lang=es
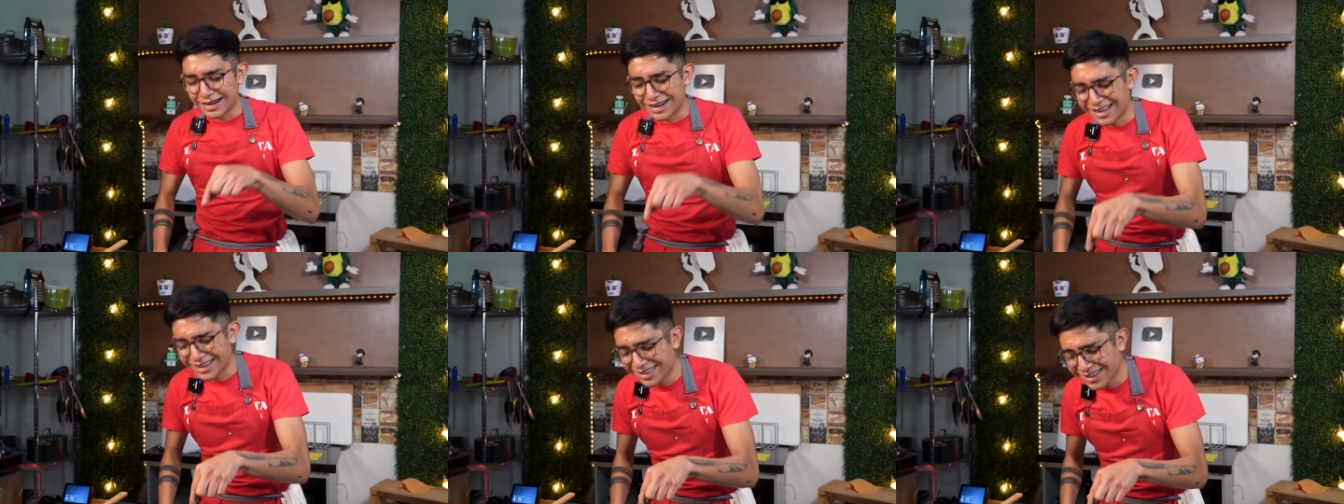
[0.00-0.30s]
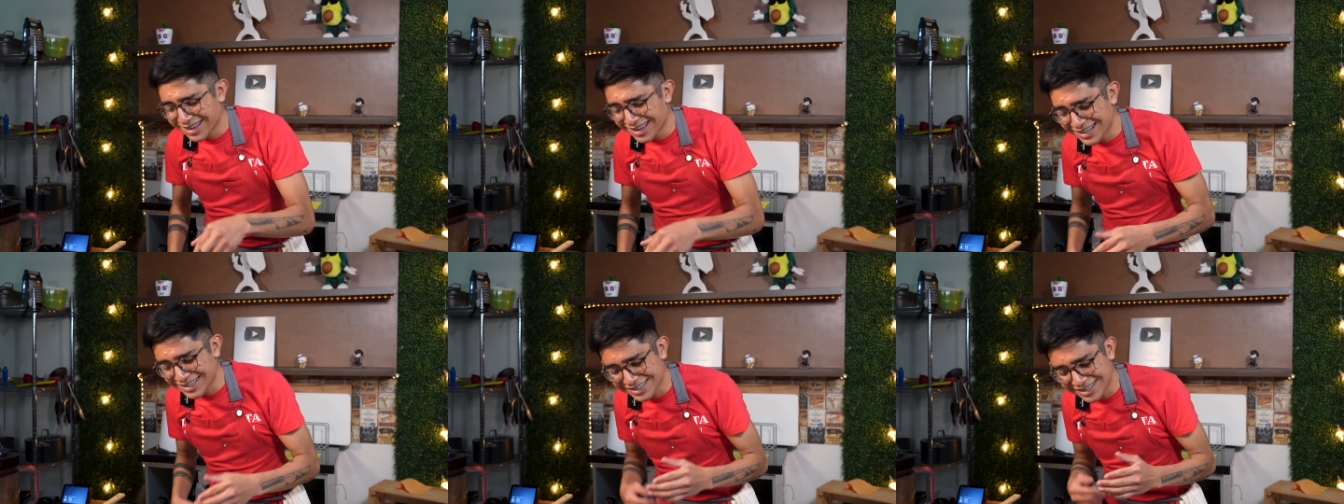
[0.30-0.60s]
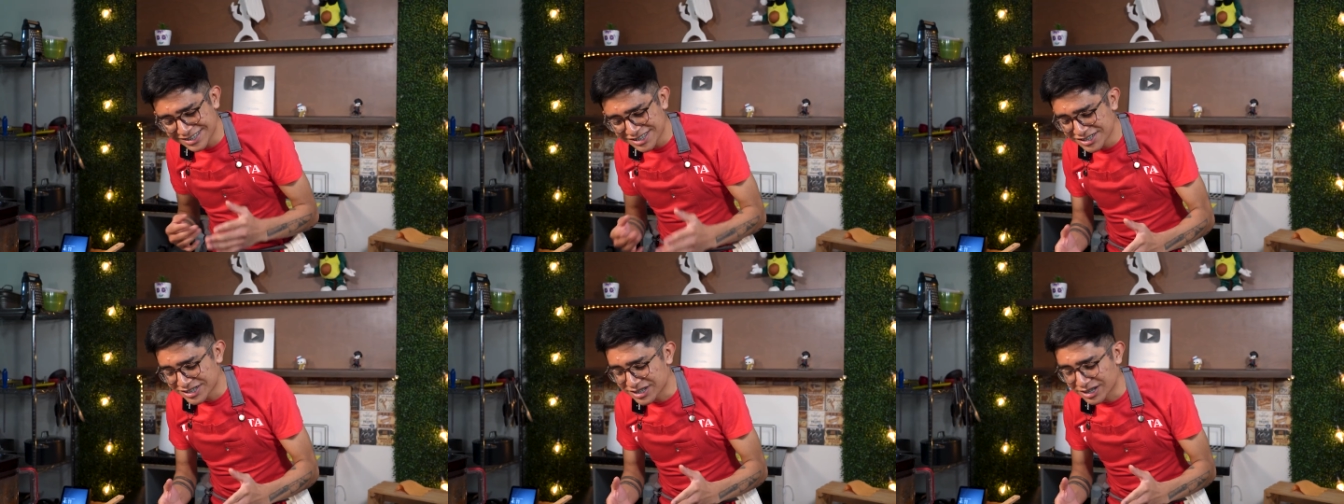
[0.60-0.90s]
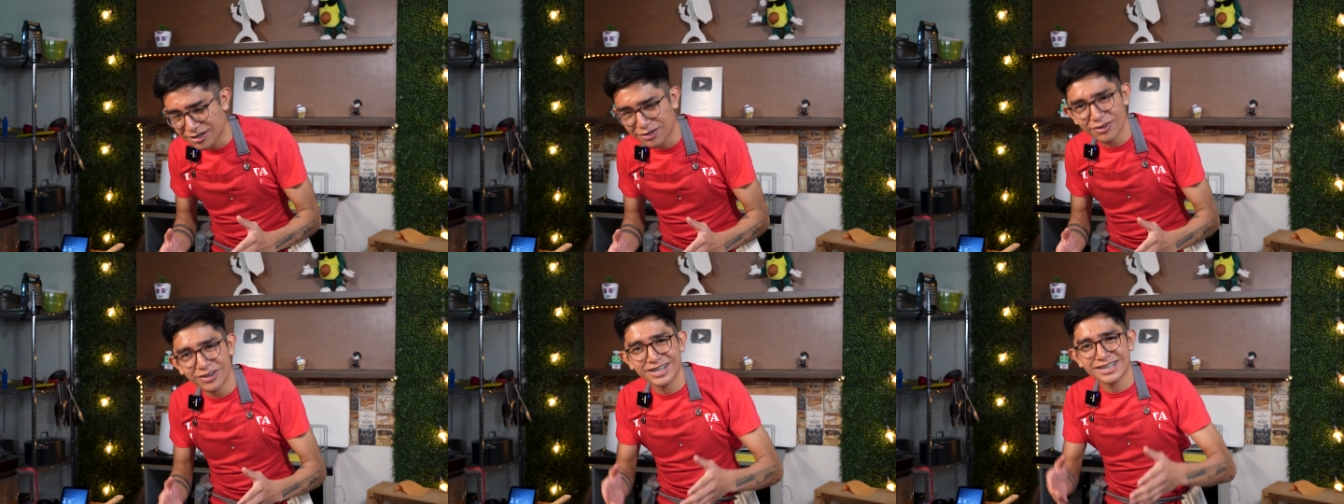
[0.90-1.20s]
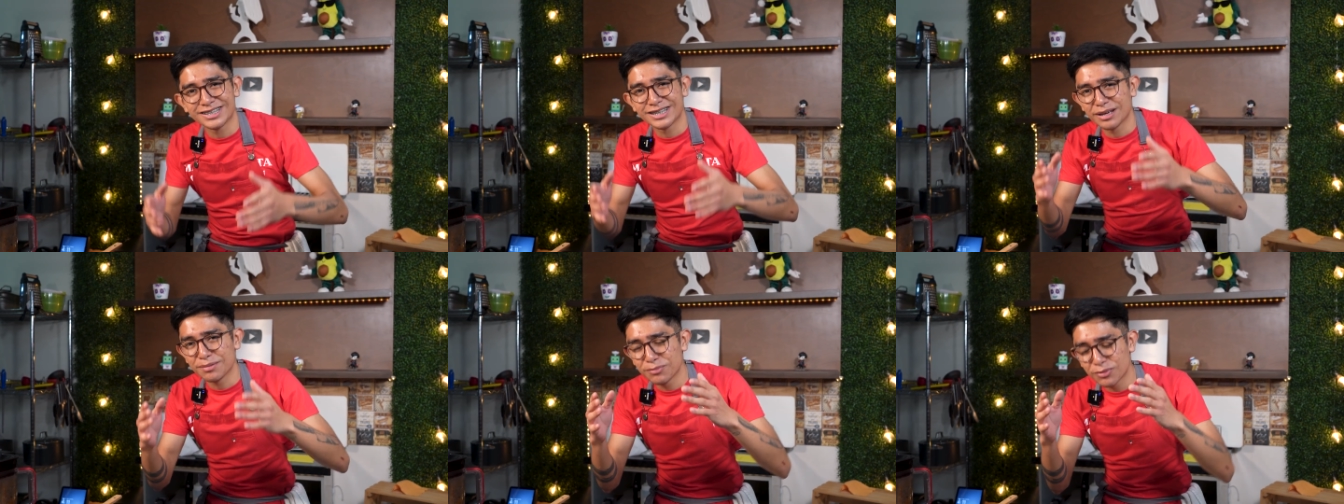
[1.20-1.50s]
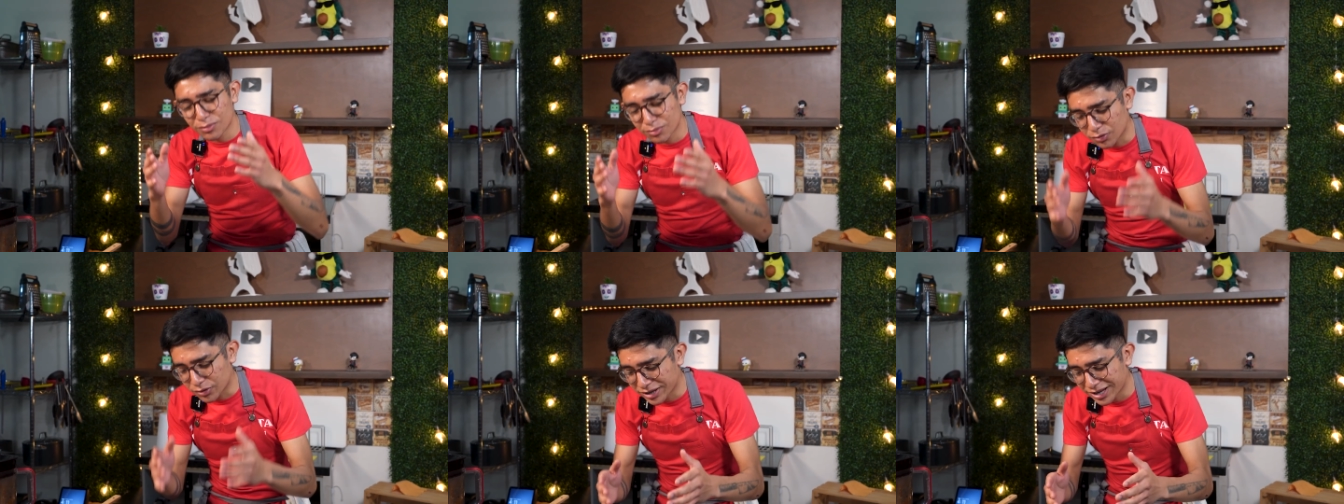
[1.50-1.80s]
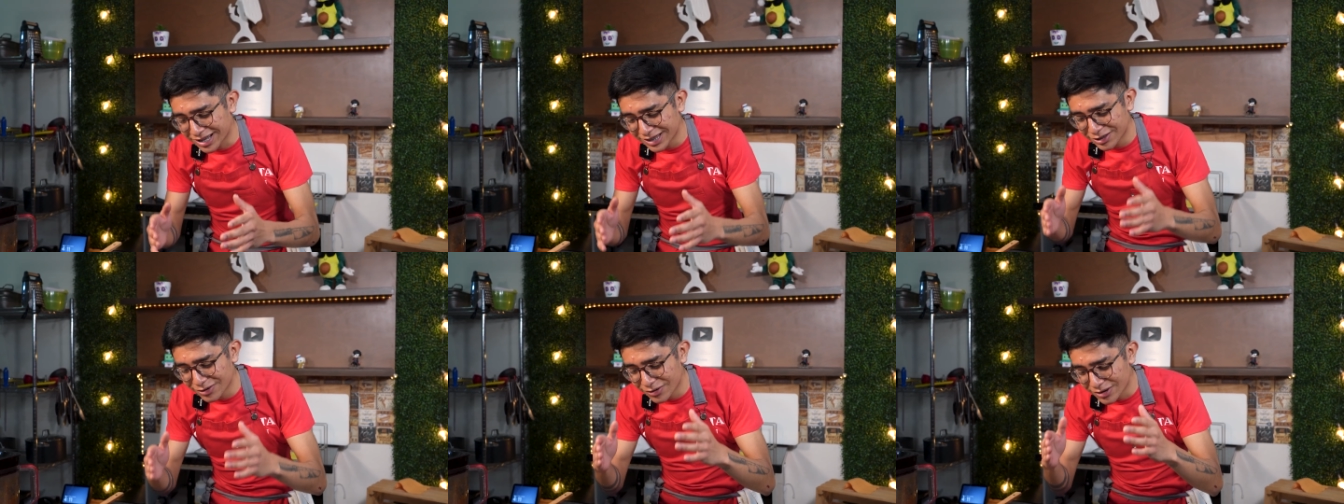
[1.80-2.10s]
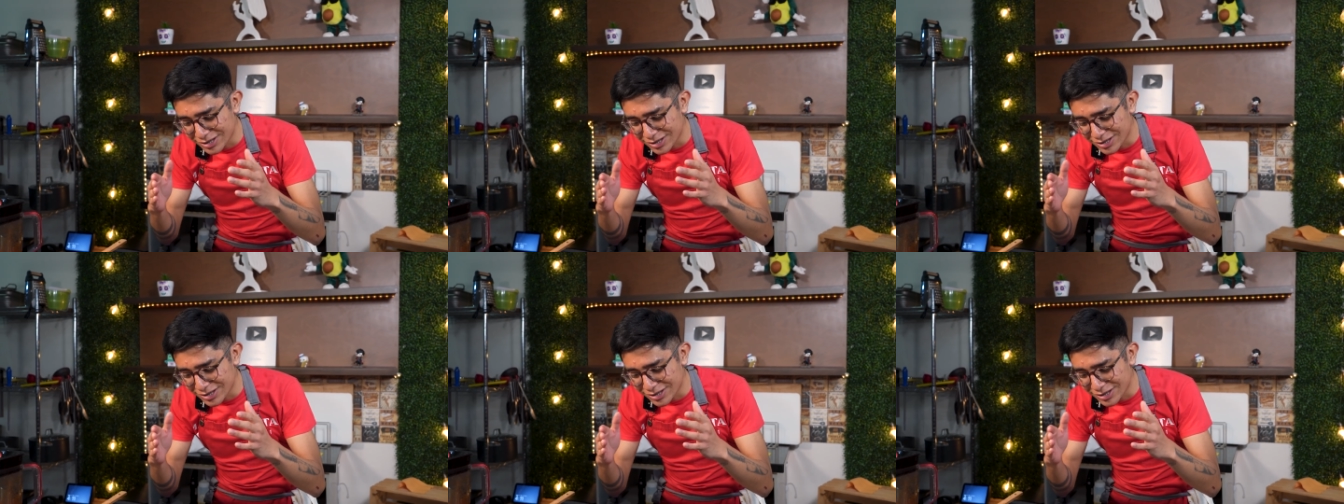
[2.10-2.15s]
La idea es que el chicharrón esté burbujeando